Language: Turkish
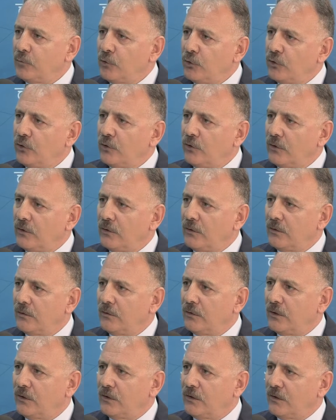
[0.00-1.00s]
bunu
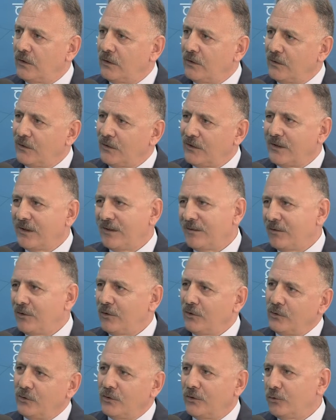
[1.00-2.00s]

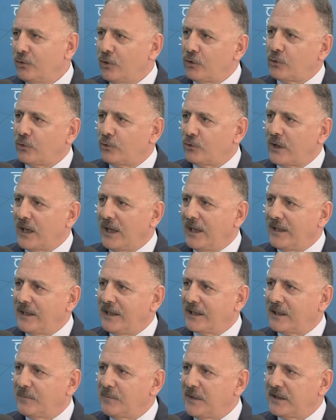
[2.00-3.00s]
e, nötr hale
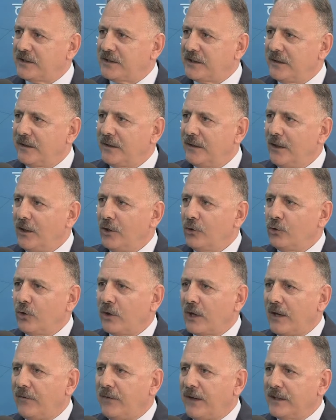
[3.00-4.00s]
getirmek için
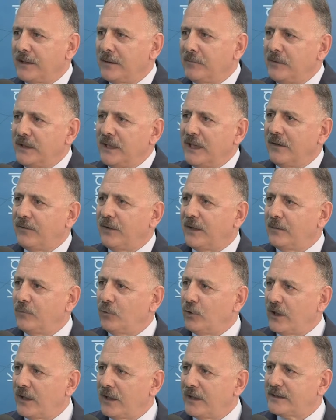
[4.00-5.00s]
yok efendim niye efendim
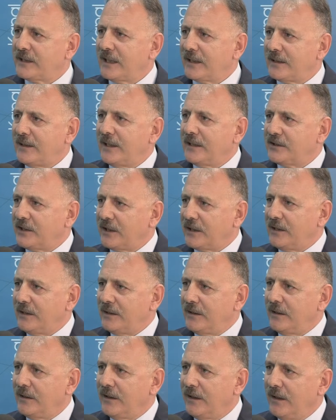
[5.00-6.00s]
orada setler
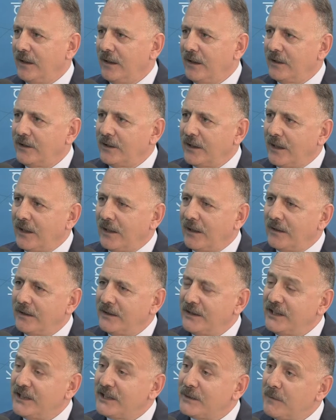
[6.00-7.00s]
çekildi? Ya
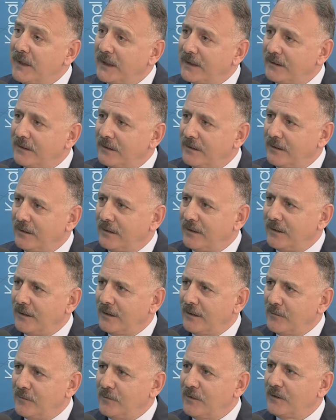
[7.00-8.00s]
hizmet hı hı.
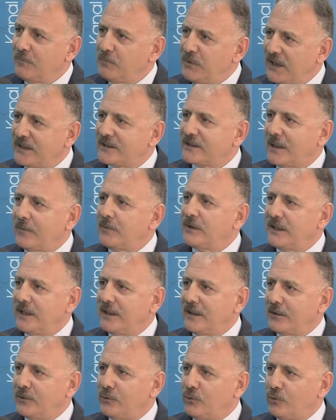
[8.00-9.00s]
biraz sabır
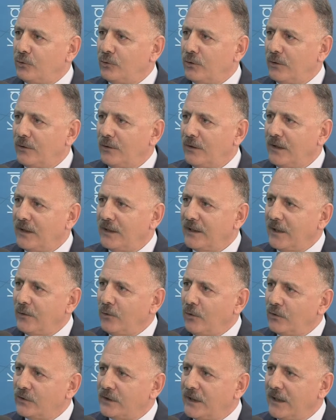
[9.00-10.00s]
gerektiriyor. Yani
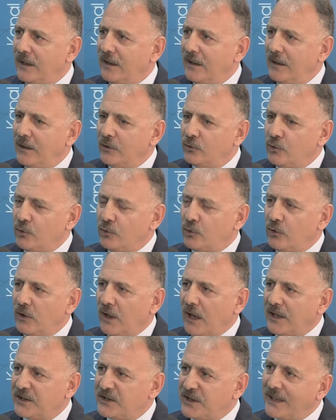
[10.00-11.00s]
orada çünkü
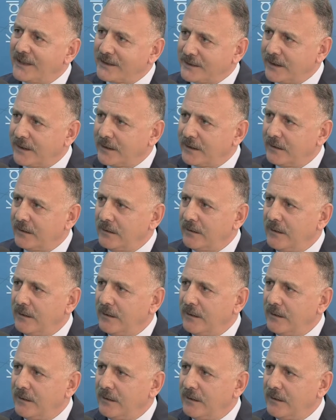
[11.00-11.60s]
açarsak